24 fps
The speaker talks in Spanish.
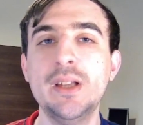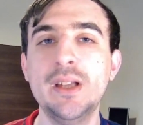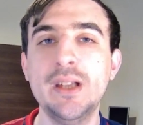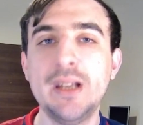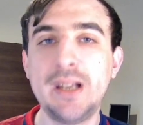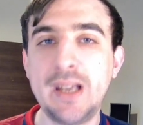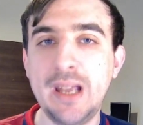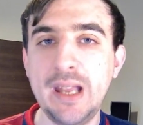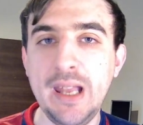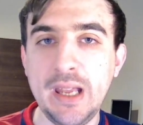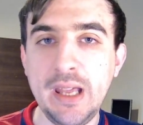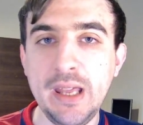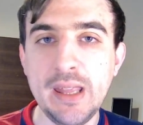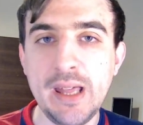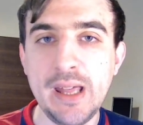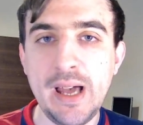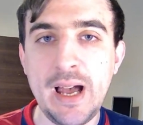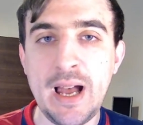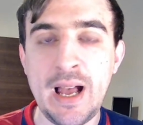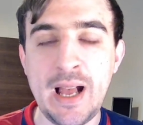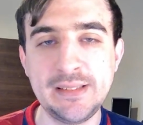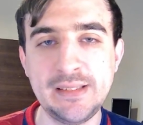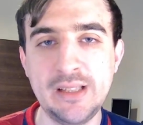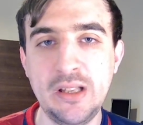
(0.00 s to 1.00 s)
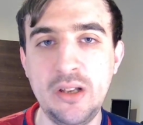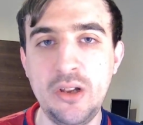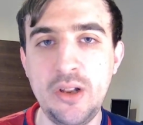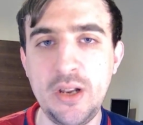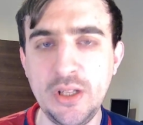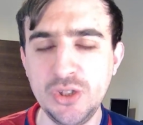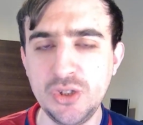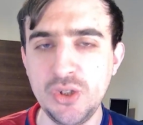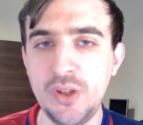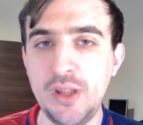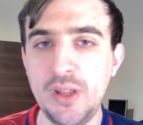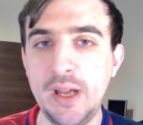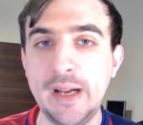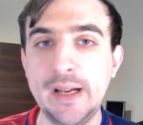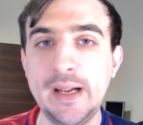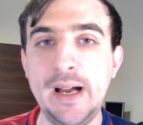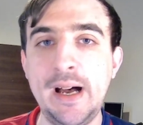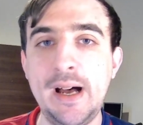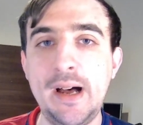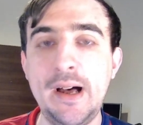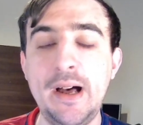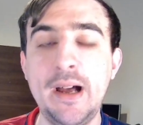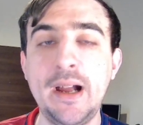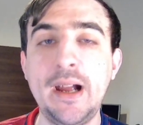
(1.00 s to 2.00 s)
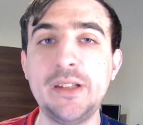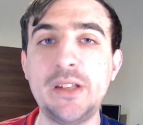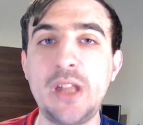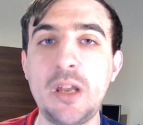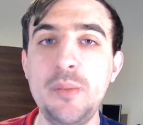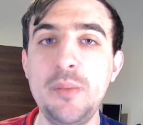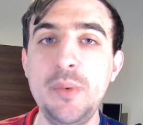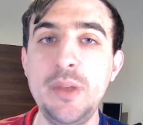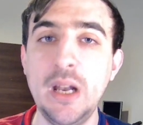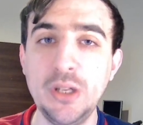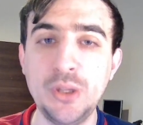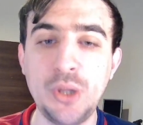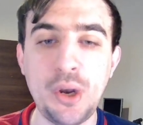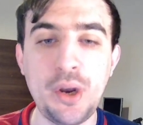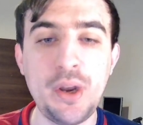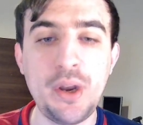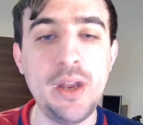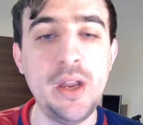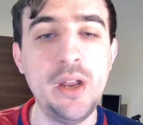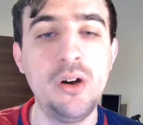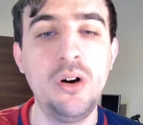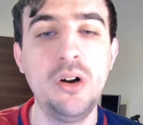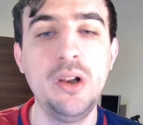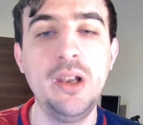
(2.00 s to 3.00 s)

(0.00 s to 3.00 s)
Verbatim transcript: ¿Qué le queda a San Lorenzo de acá a que termine el torneo?